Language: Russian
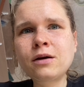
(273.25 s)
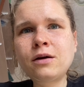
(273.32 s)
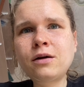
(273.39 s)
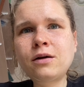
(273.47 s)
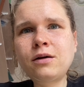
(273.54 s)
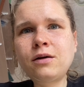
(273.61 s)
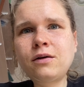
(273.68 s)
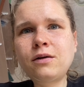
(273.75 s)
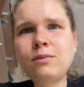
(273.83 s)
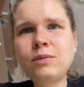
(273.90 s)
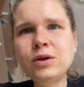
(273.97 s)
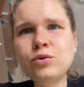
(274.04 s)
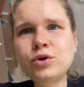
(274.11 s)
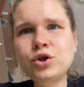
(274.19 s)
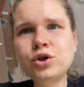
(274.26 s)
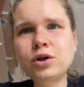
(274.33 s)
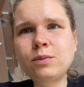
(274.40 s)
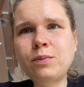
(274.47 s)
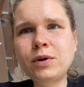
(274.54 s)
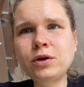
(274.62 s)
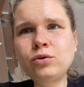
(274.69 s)
А,
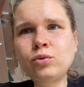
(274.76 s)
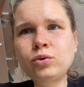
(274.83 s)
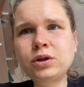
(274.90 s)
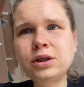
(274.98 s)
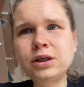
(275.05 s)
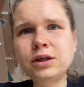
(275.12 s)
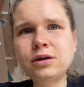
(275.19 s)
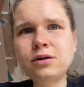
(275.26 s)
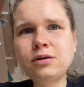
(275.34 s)
молочные продукты